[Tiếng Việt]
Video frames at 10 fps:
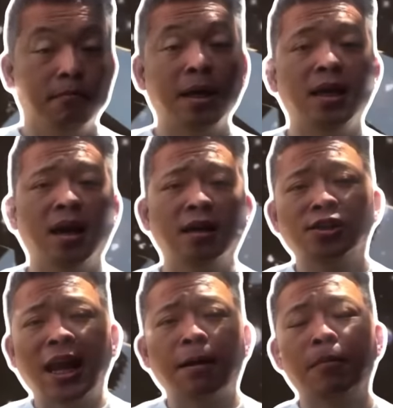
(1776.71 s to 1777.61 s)
bây giờ
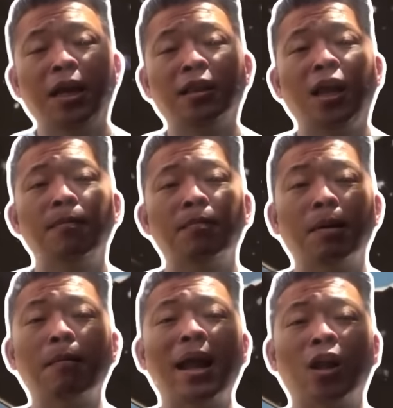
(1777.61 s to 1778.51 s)
trang bị thêm là
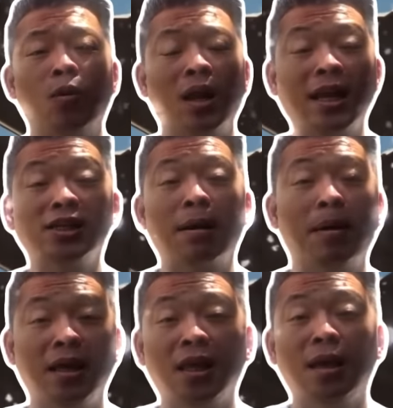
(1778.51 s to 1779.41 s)
máy bay không người lái trang
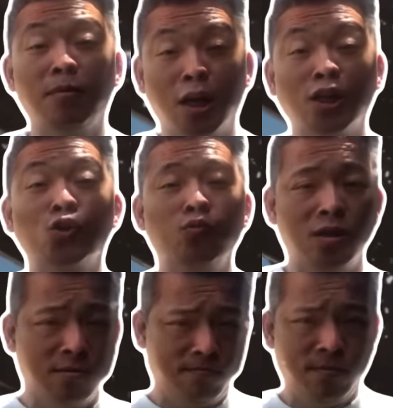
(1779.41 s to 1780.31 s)
bị thêm những cái súng nữa